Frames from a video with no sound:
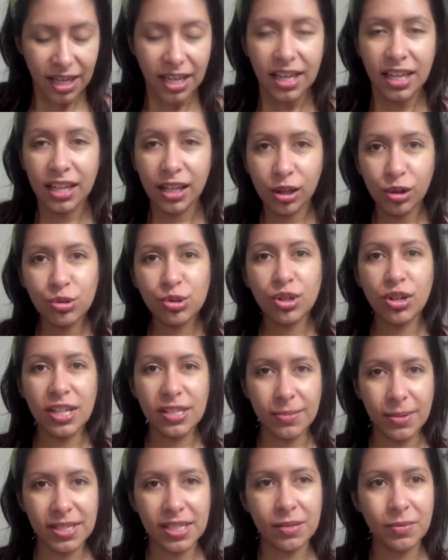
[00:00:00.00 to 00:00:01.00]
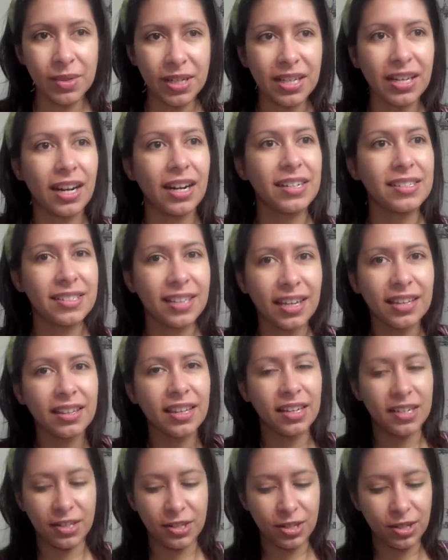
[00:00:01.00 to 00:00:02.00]
Incluso las bases minerales que he
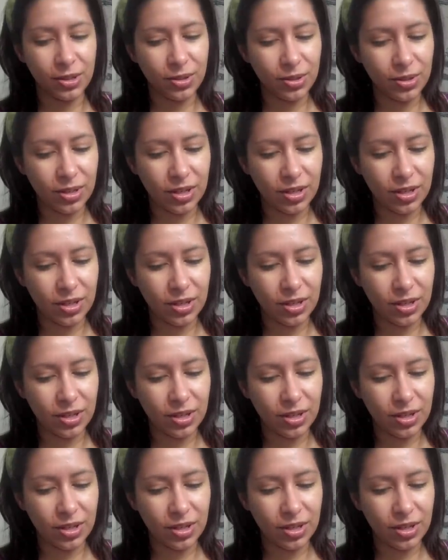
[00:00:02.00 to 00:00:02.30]
tenido